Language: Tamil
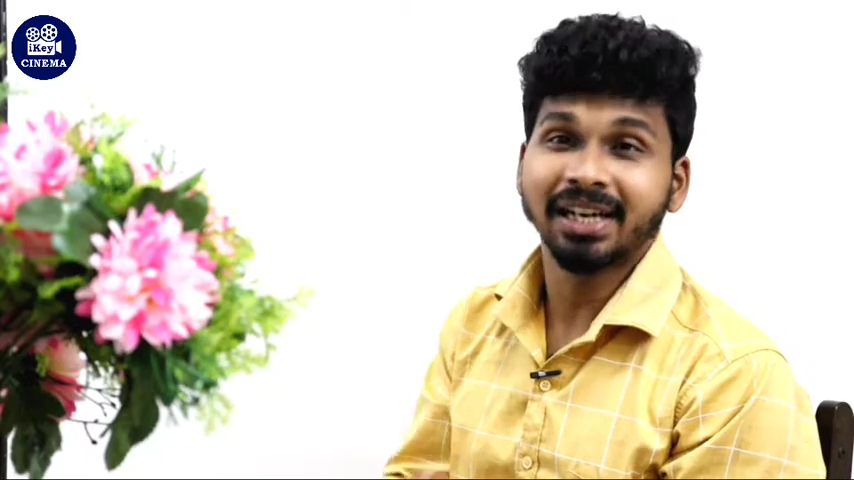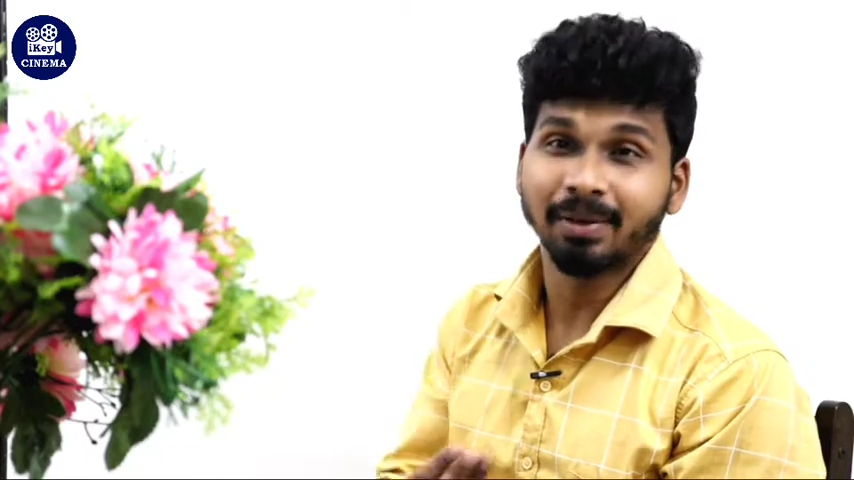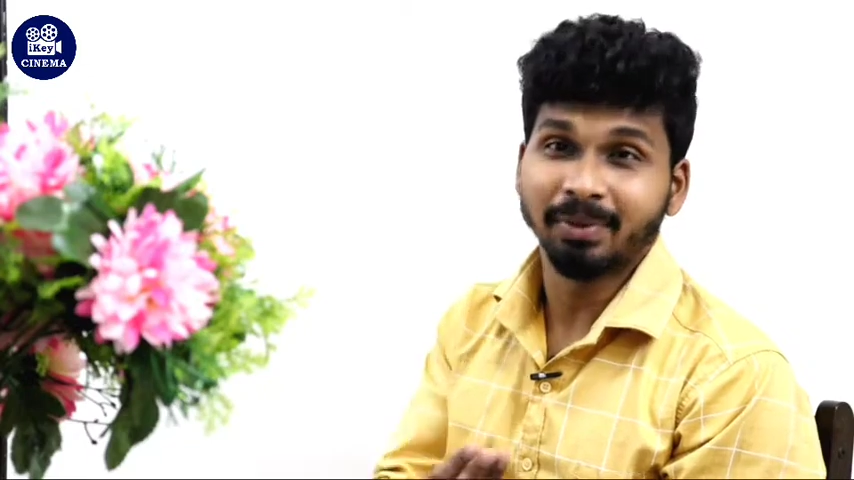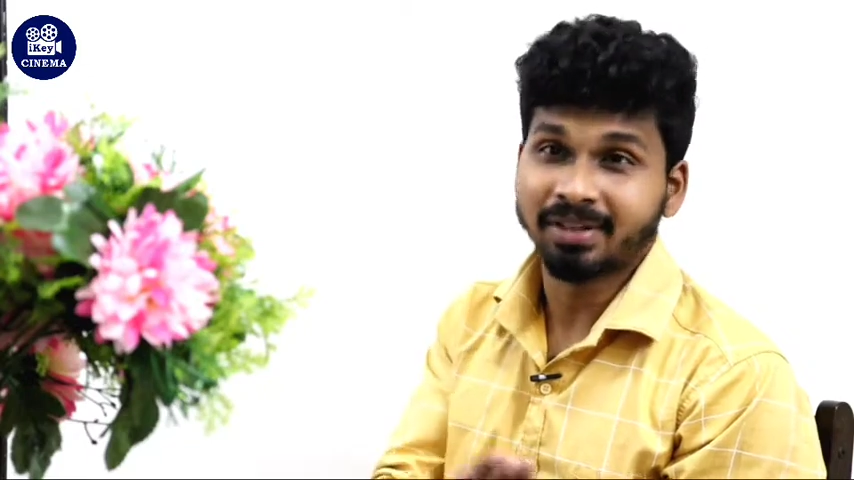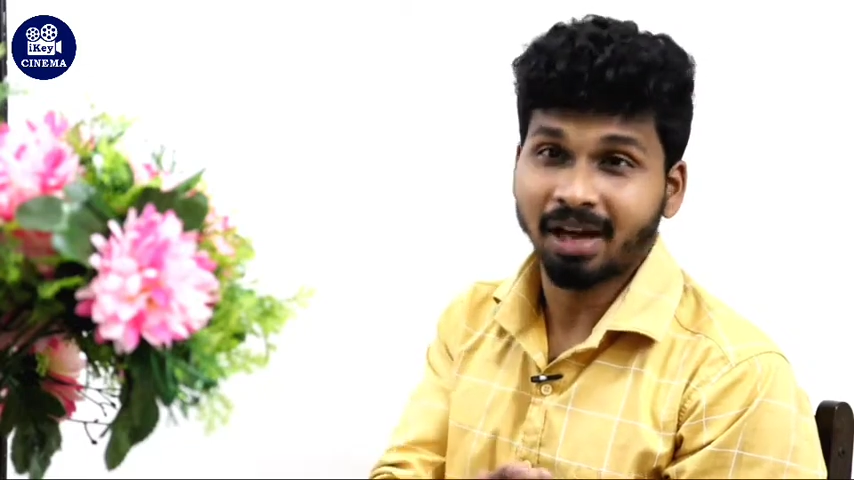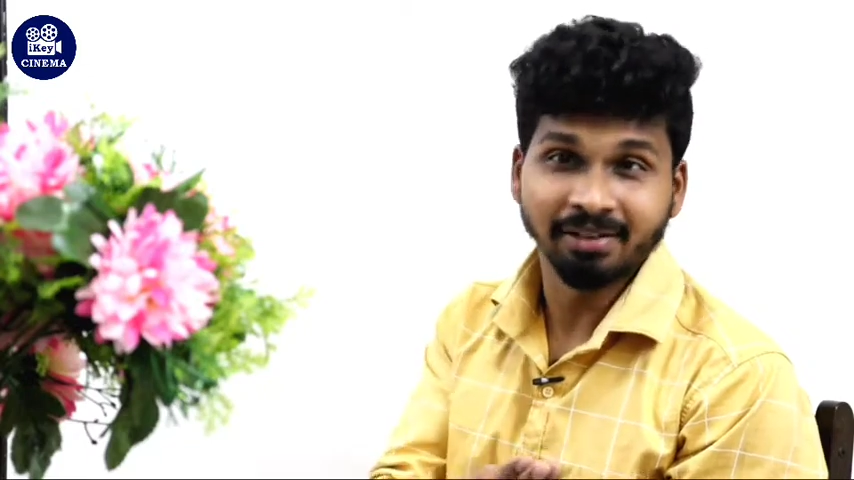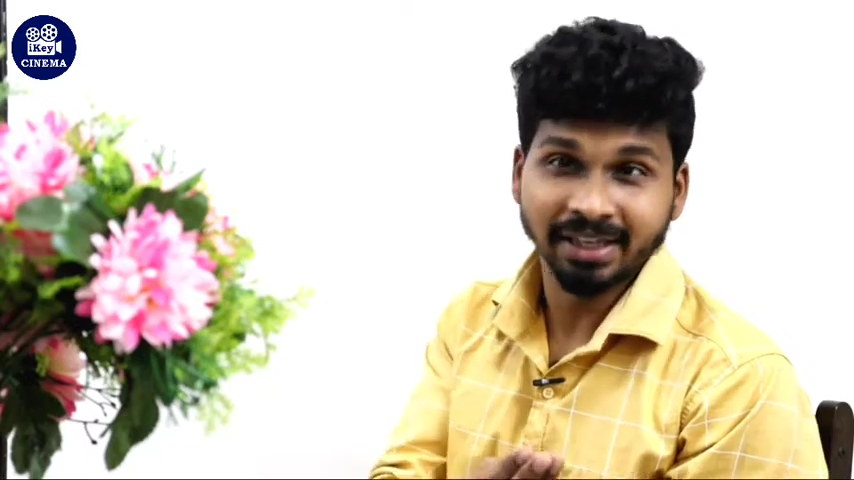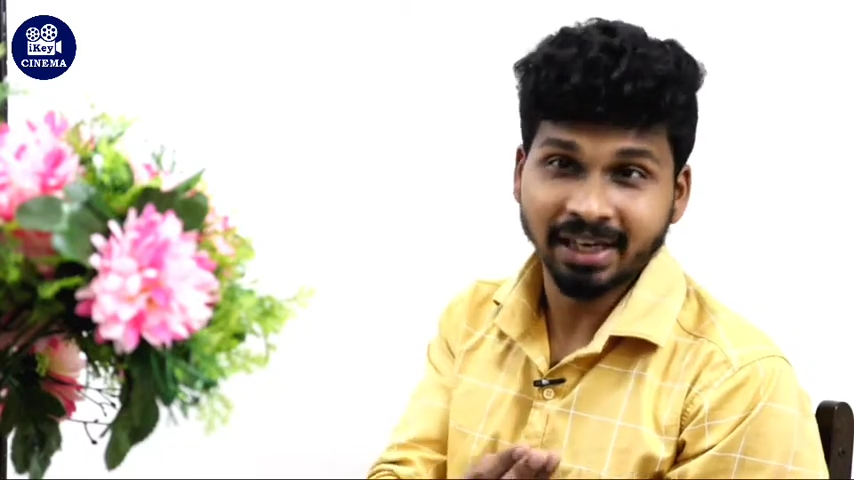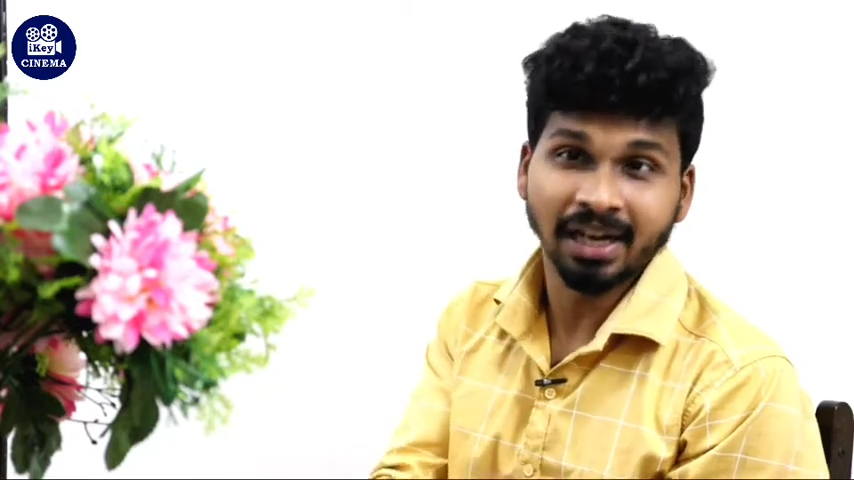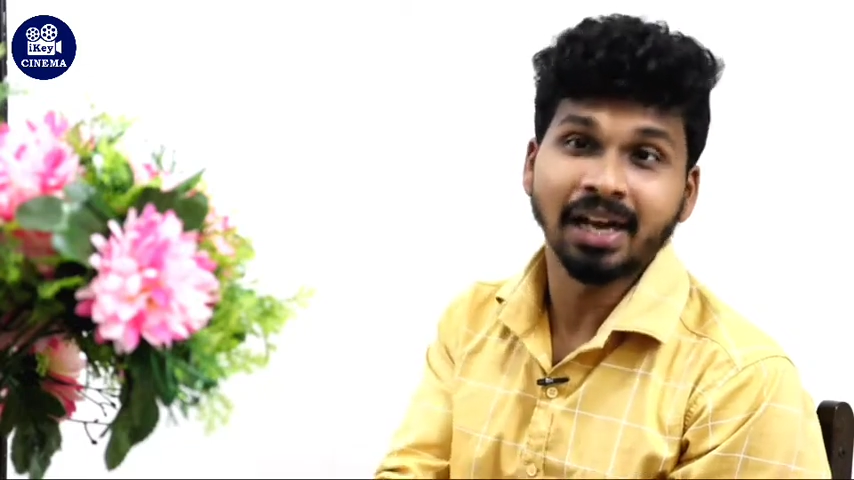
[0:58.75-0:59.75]
என்ன இப்படி
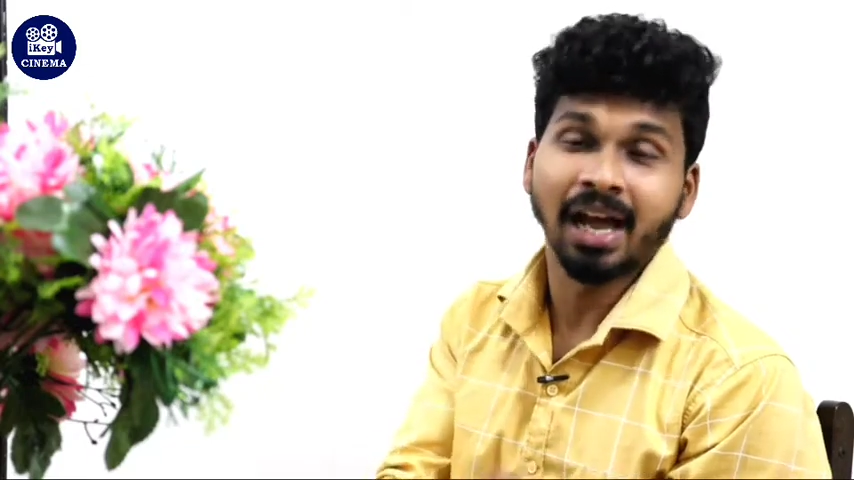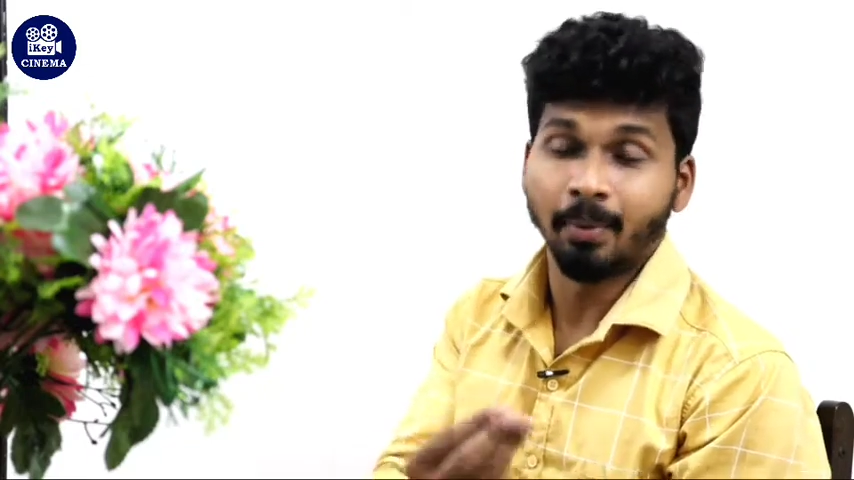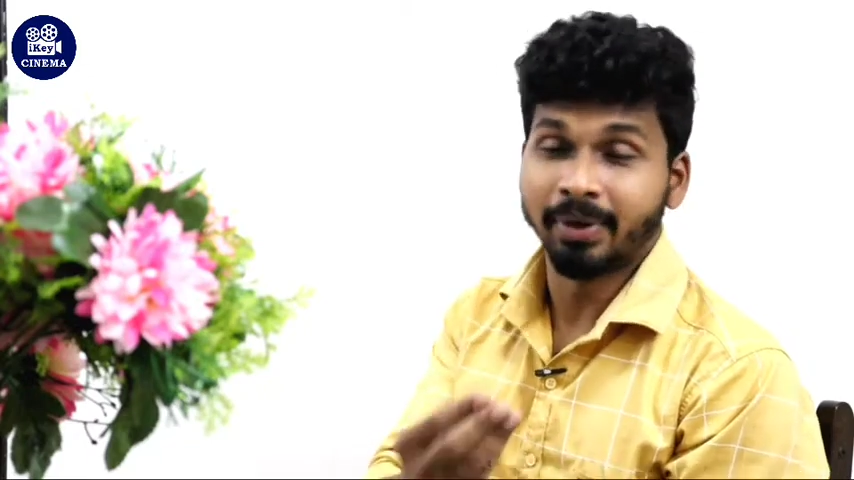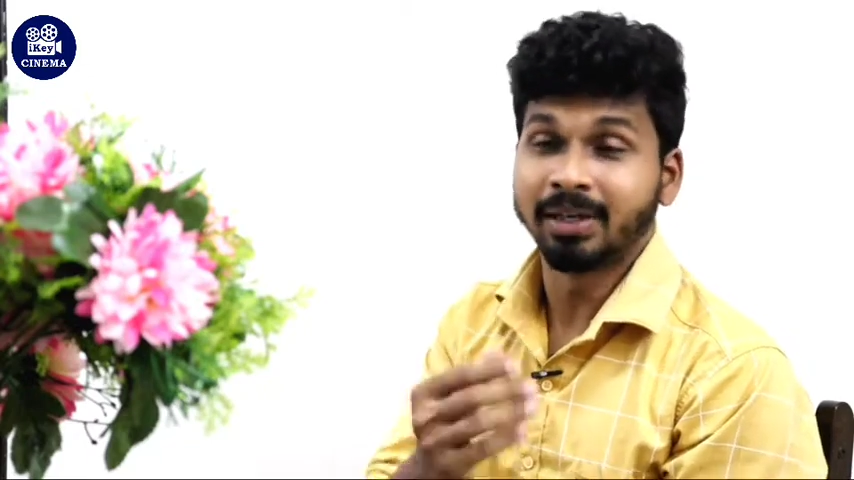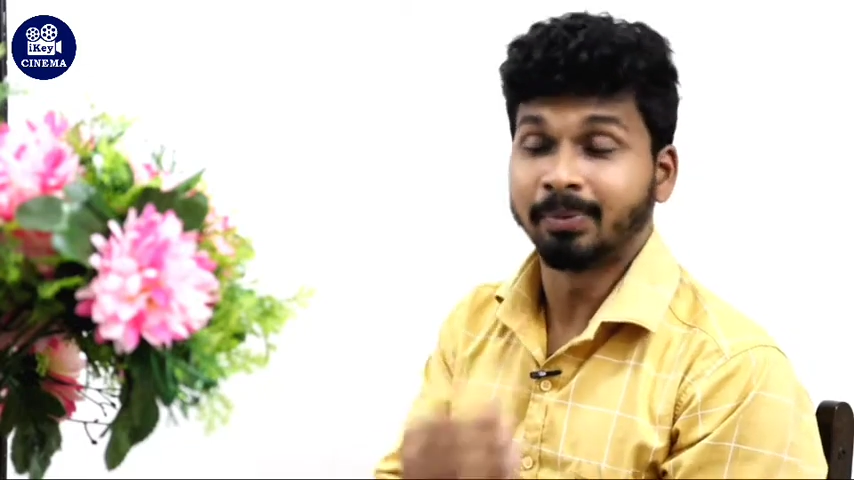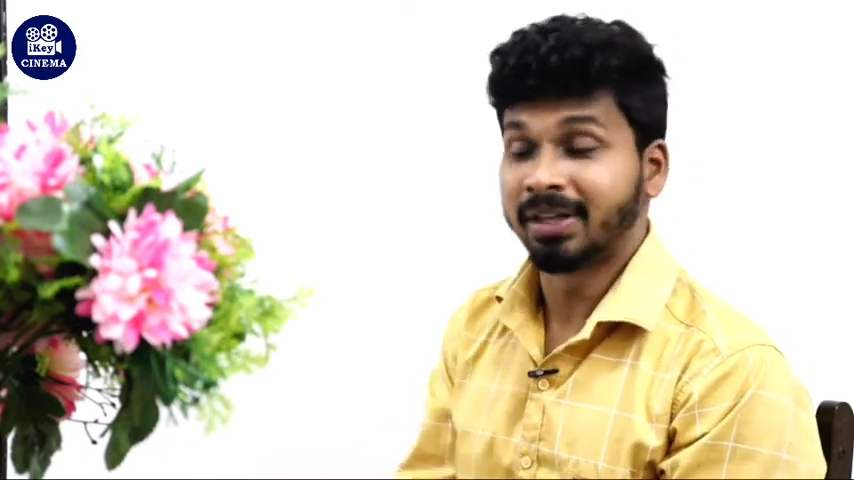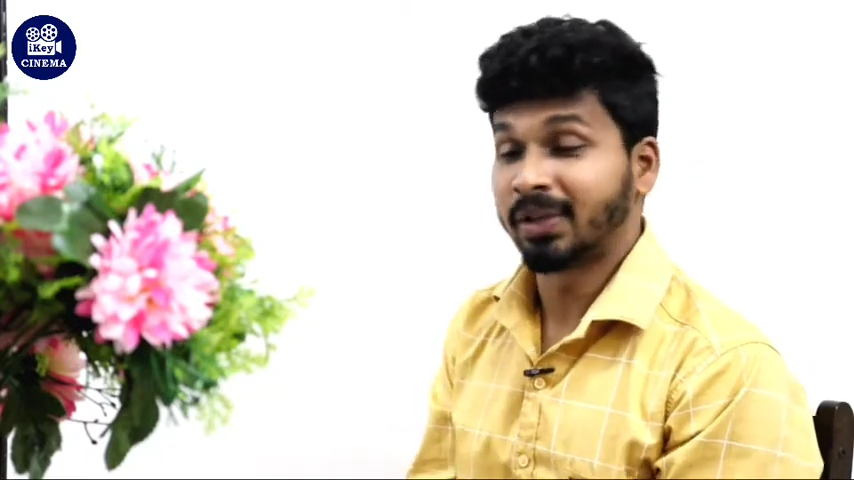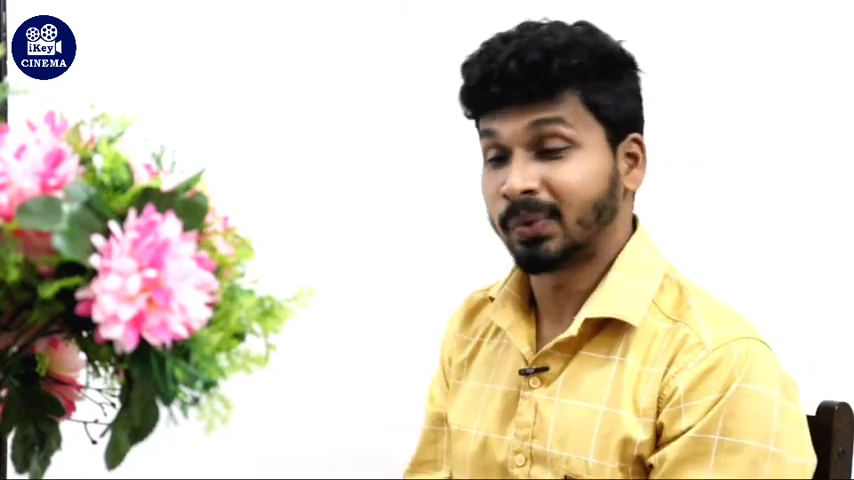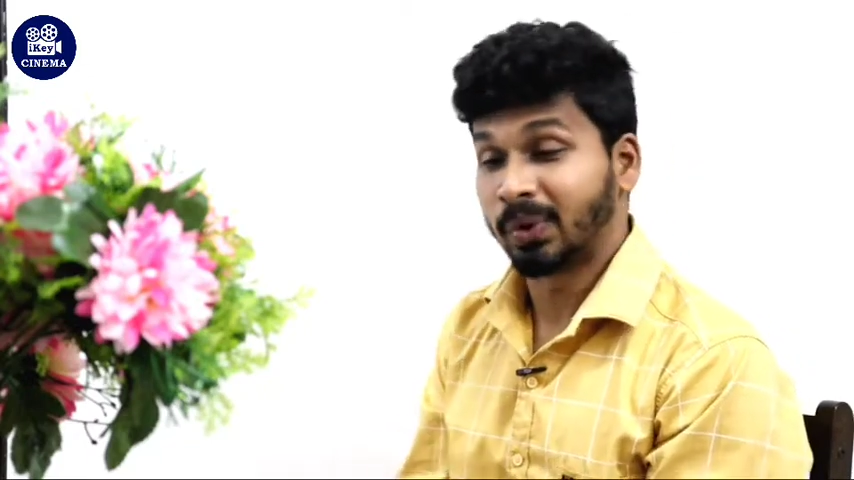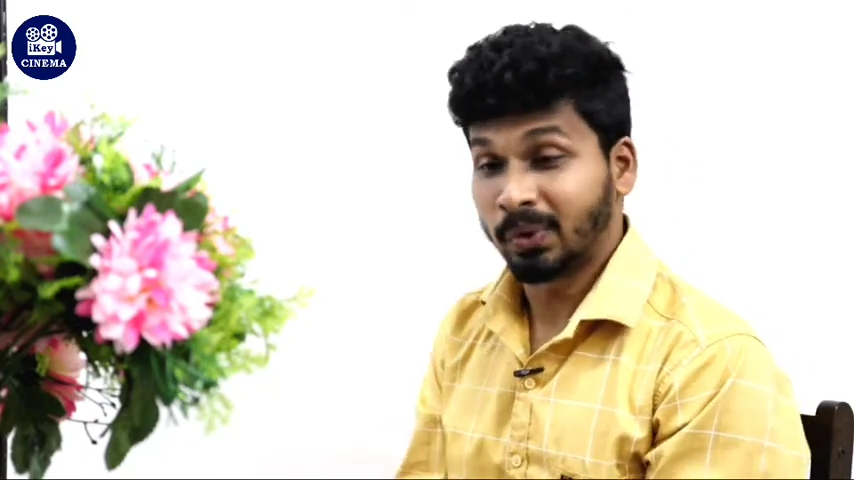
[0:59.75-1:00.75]
சாவடிக்கிறாங்க அப்படின்ற மாதிரி
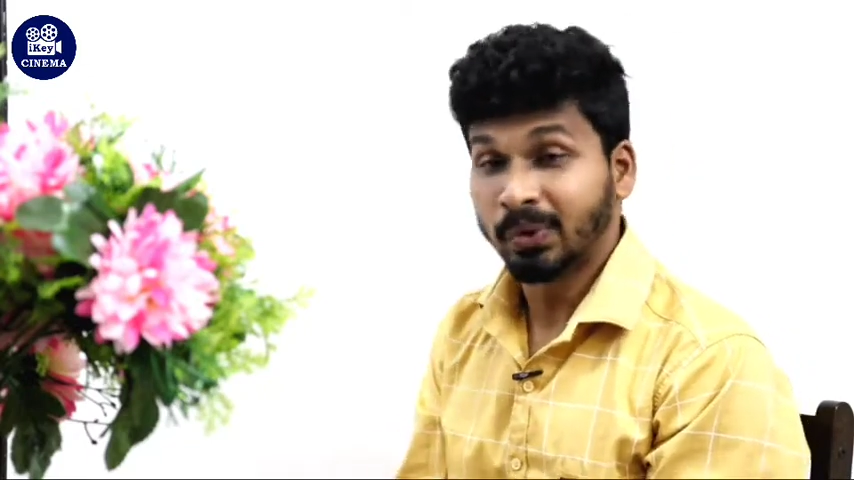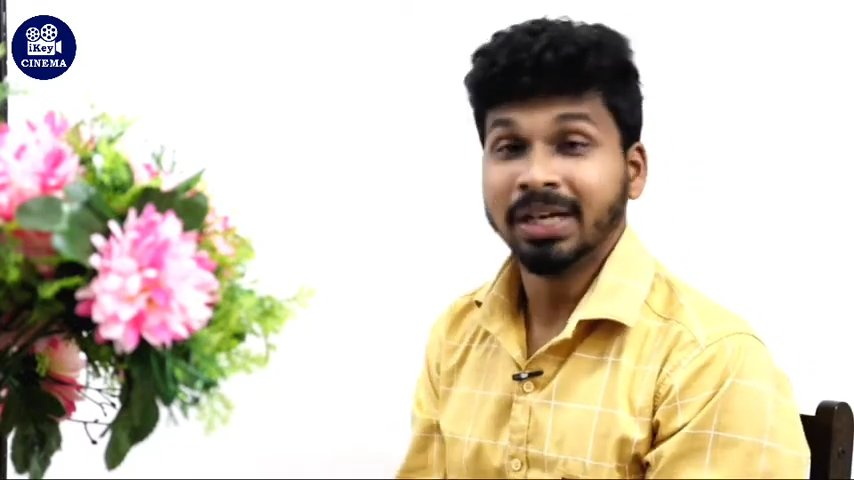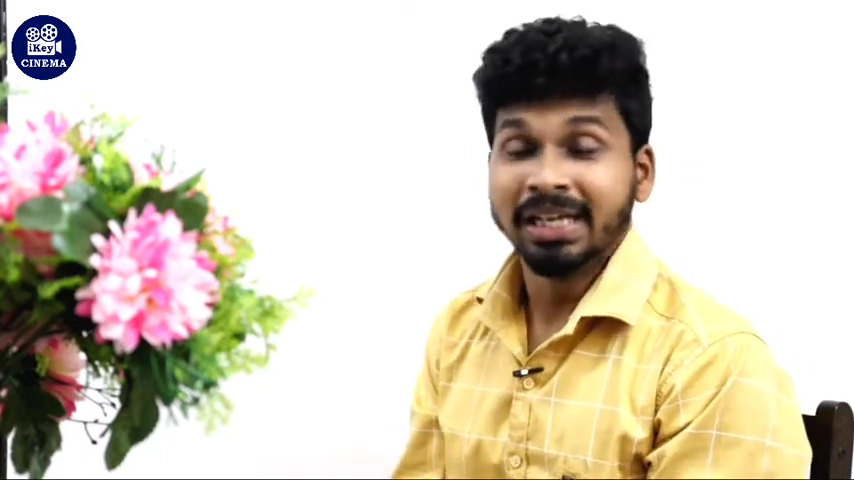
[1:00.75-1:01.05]
தான் சொல்லணும்